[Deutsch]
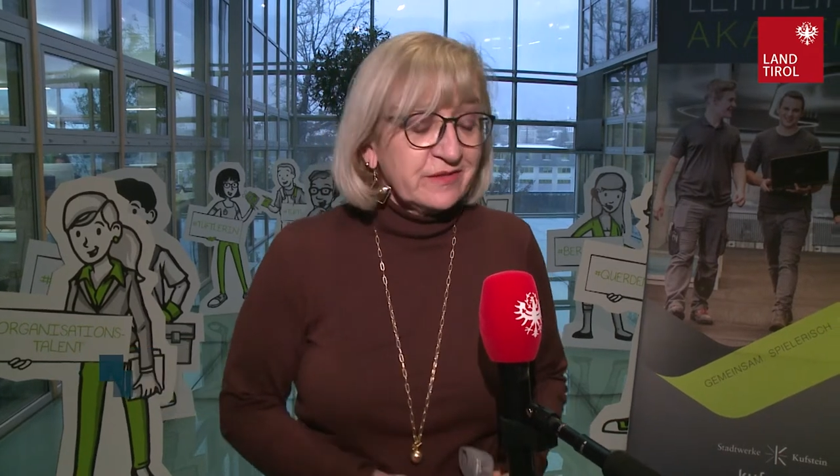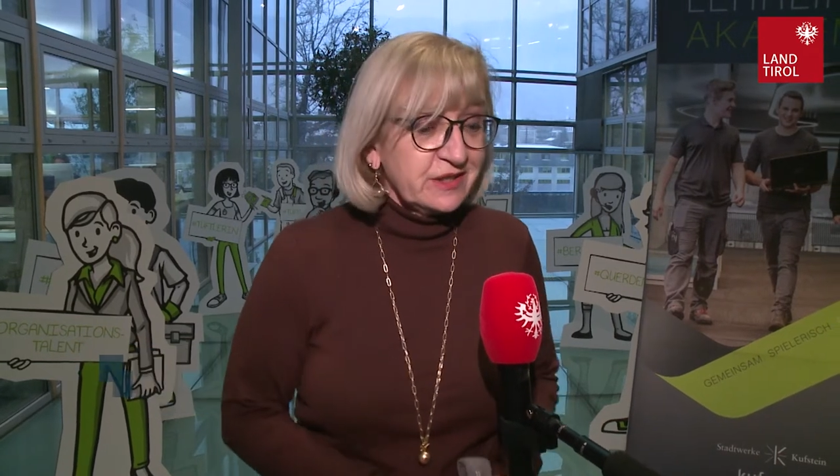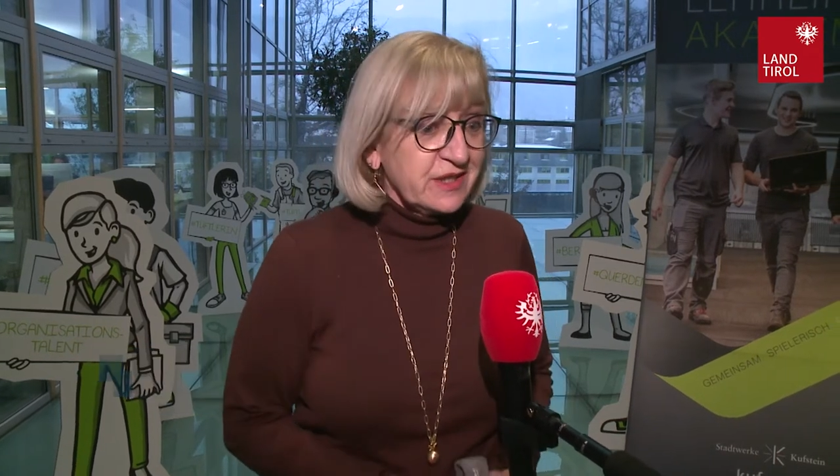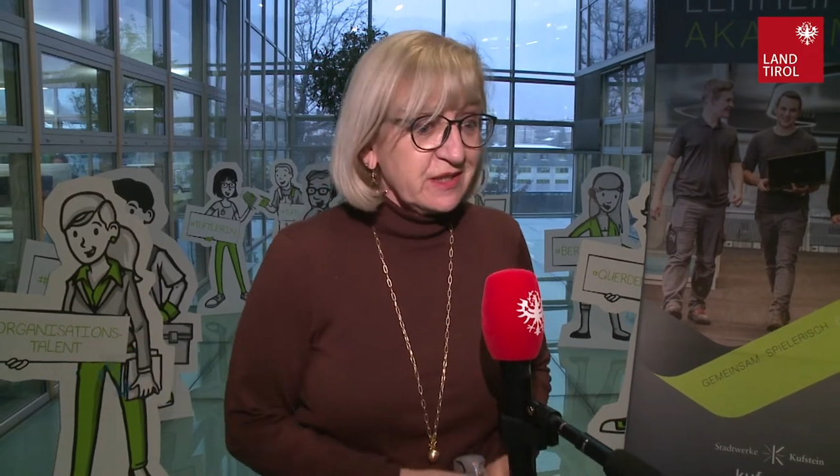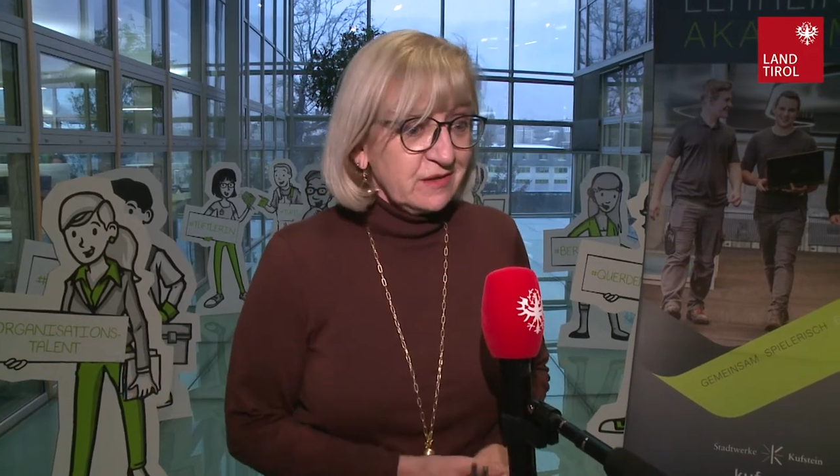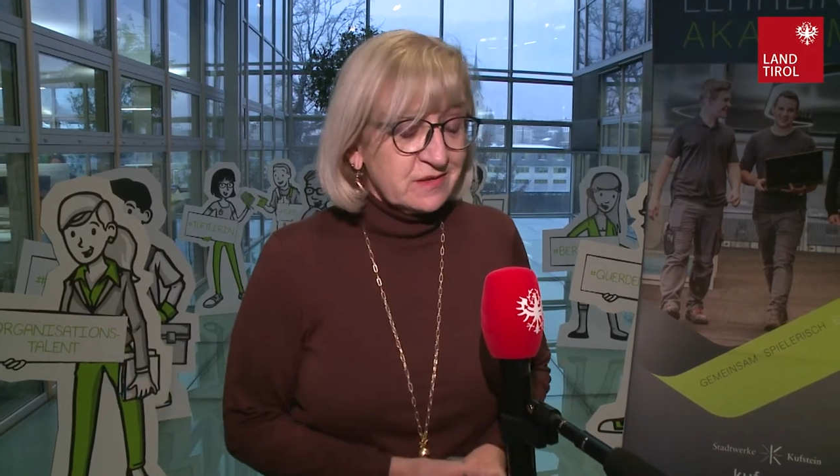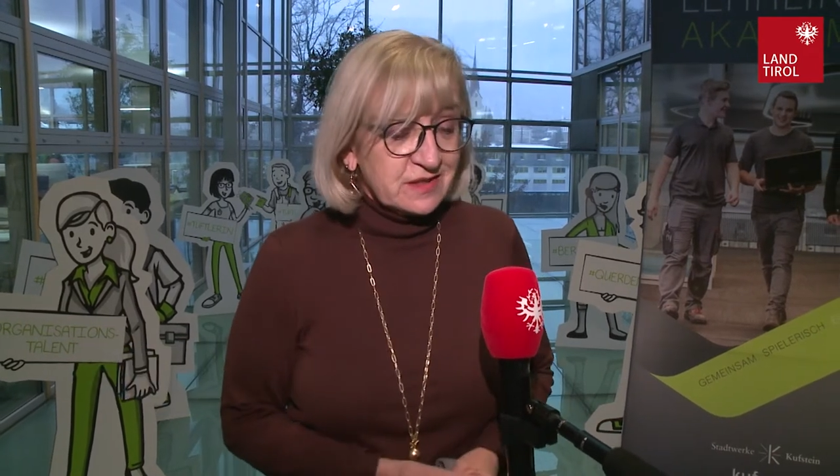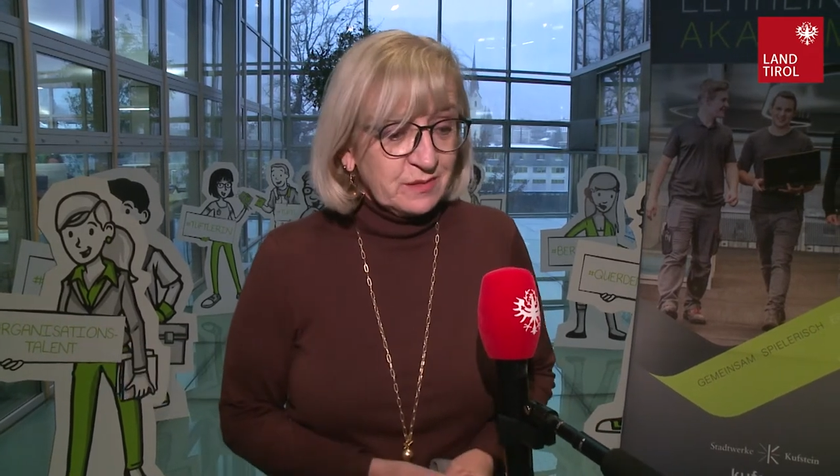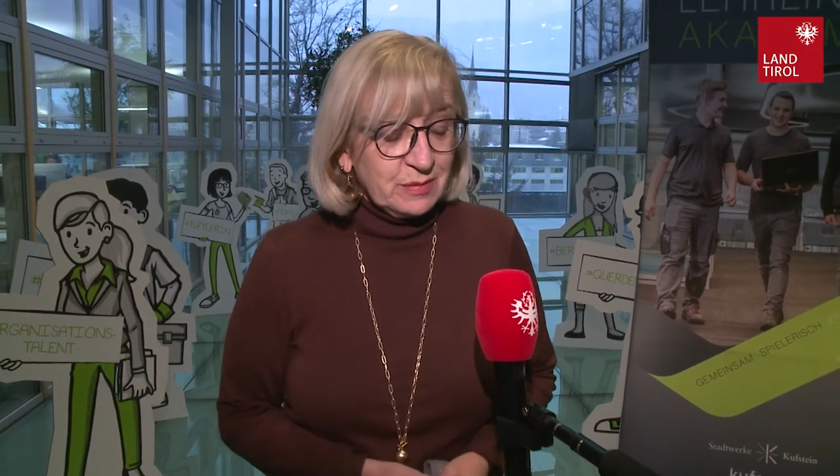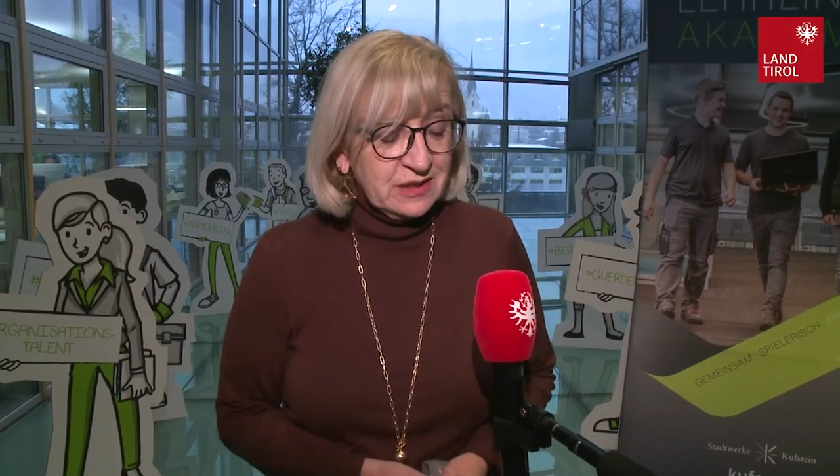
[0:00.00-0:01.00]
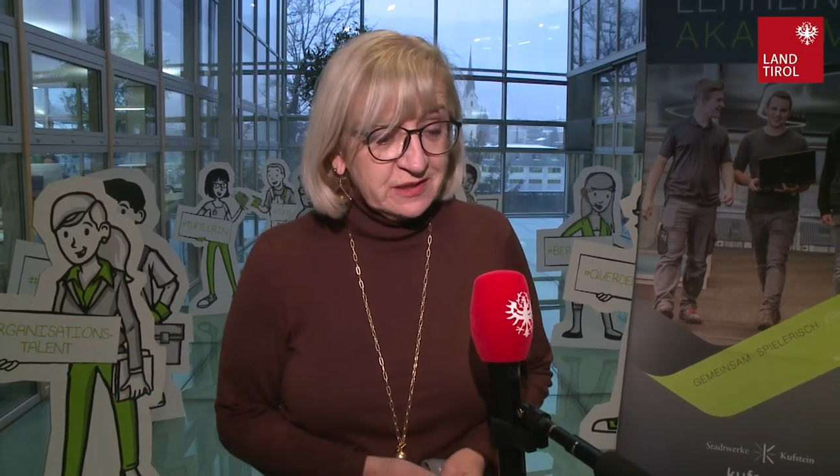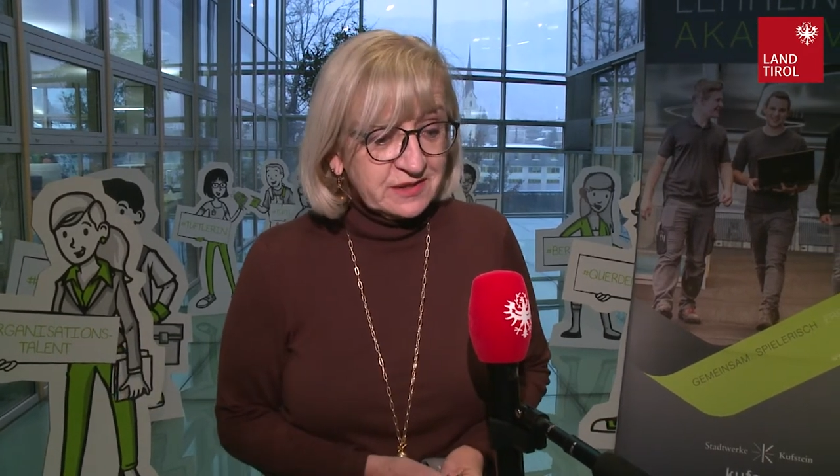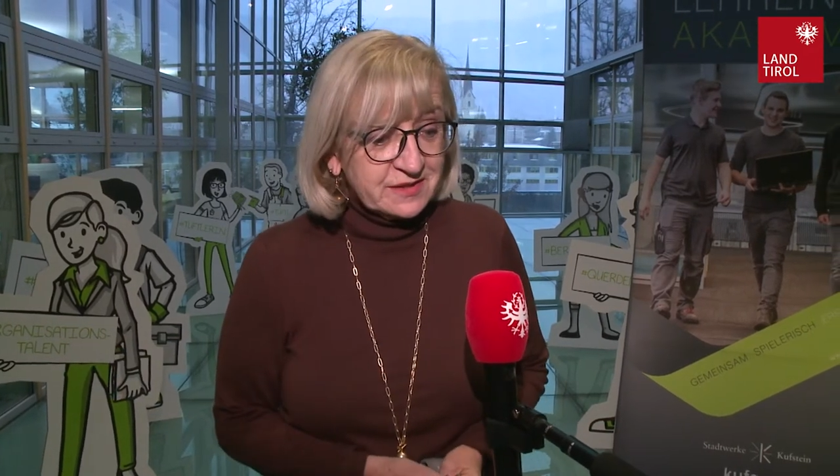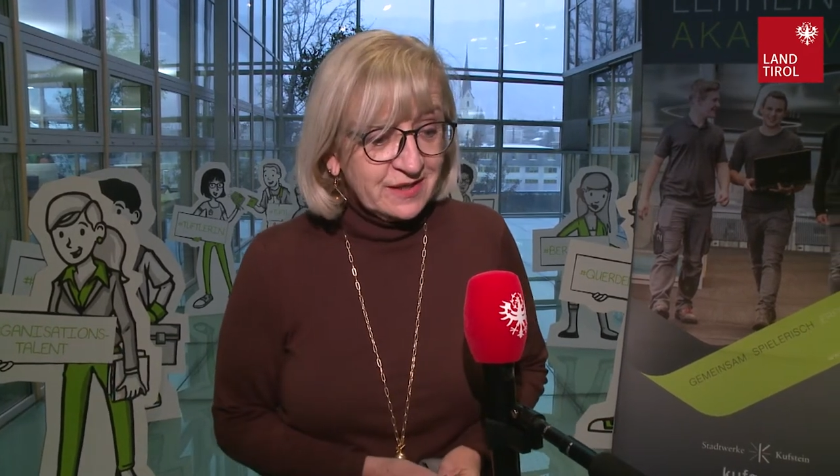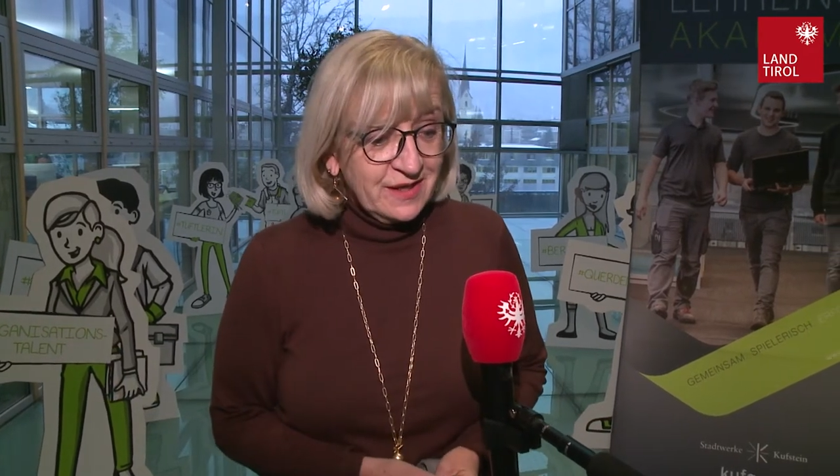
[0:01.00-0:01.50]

wird hier ausgebildet